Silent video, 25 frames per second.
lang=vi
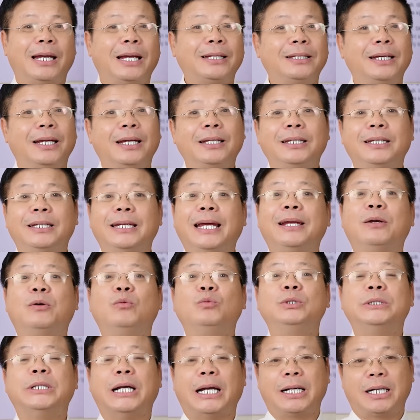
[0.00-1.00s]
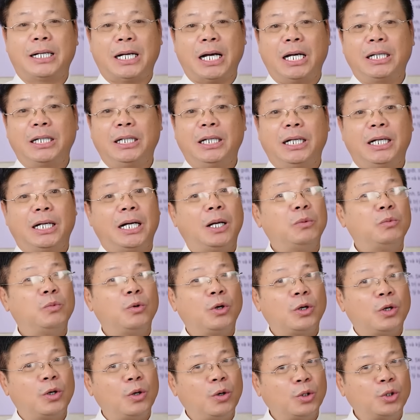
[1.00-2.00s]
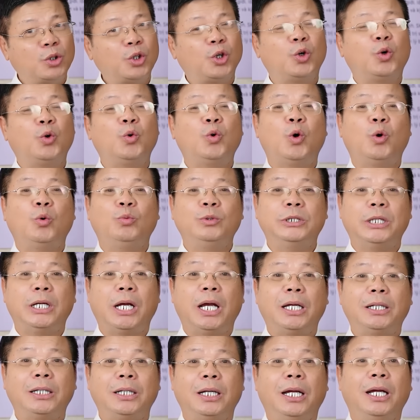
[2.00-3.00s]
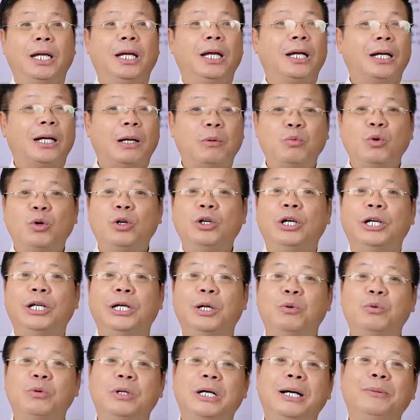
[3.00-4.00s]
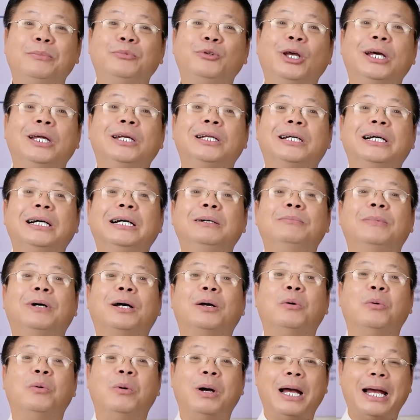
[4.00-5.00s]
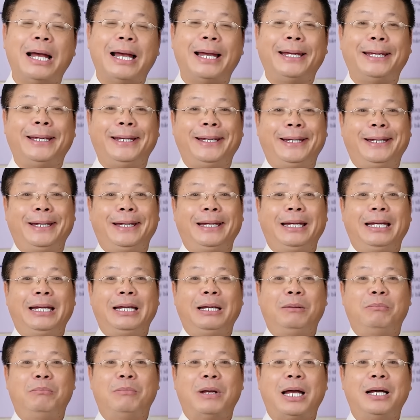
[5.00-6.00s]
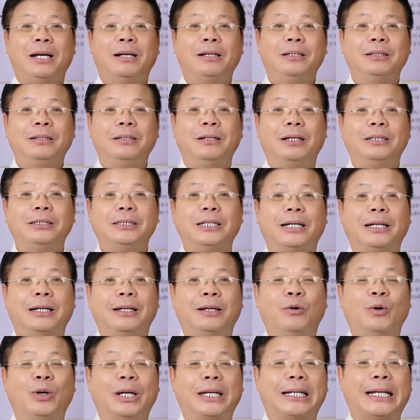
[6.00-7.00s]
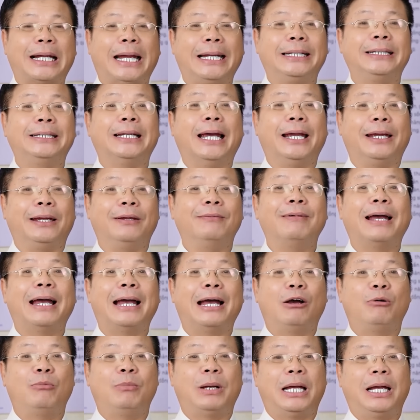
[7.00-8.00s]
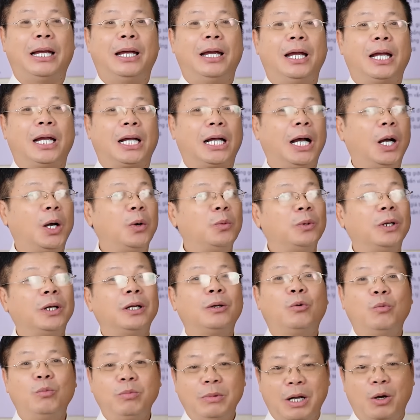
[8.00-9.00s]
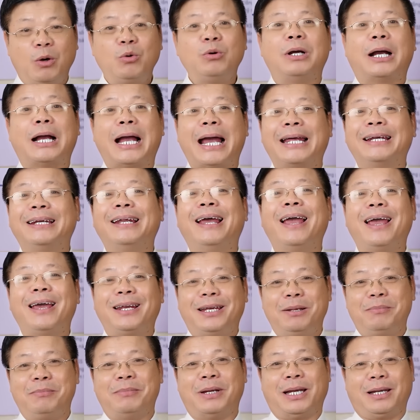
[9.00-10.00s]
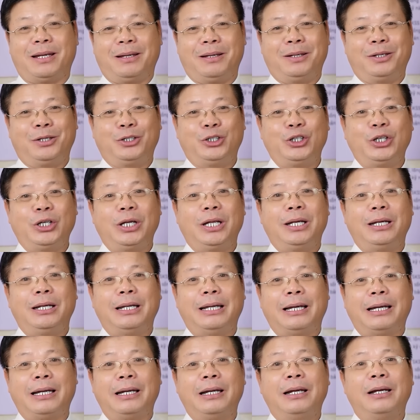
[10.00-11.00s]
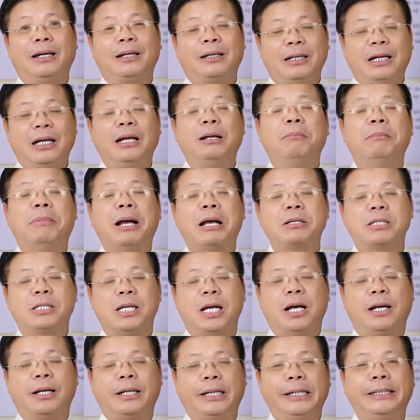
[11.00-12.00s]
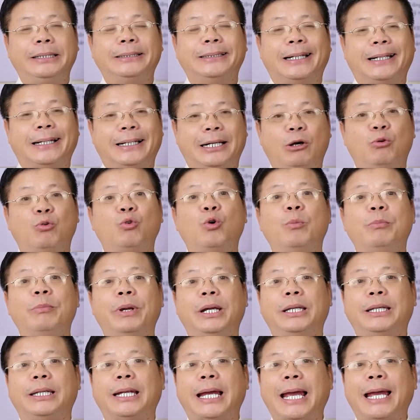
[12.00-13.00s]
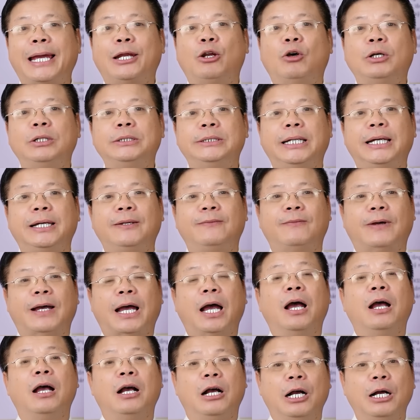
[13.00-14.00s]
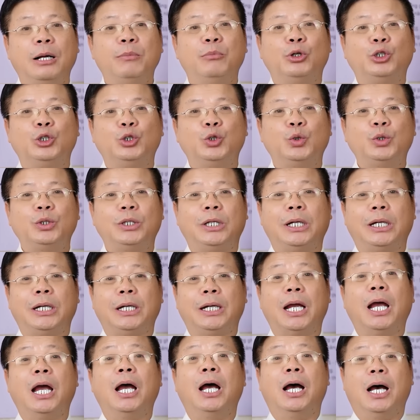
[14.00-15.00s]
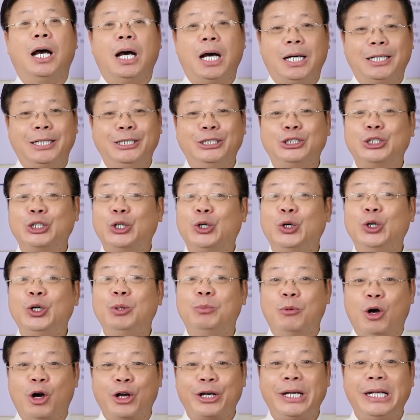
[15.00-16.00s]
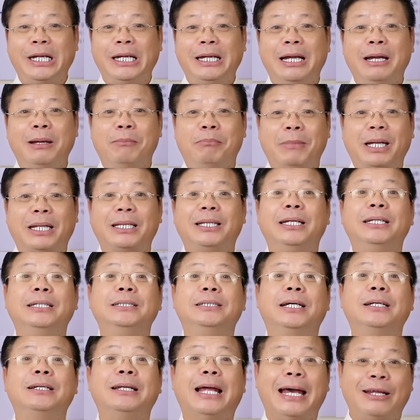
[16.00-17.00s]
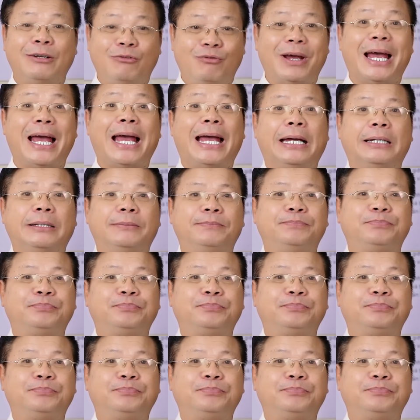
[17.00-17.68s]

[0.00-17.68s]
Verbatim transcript: Đã thế thì đây cũng chẳng cần, không có cô tôi cũng không chết, không có người nấu cơm tôi ăn cơm ở ngoài. Mà hơn nữa rằng là hoàn cảnh đẩy vào mà các ông ấy cũng nấu được ăn hết đấy mà. Cho nên là đừng bao giờ nghĩ rằng không có mình thì ai đó chết và hơn một chút thì hờn dỗi bỏ đi mang tính chất ăn vạ.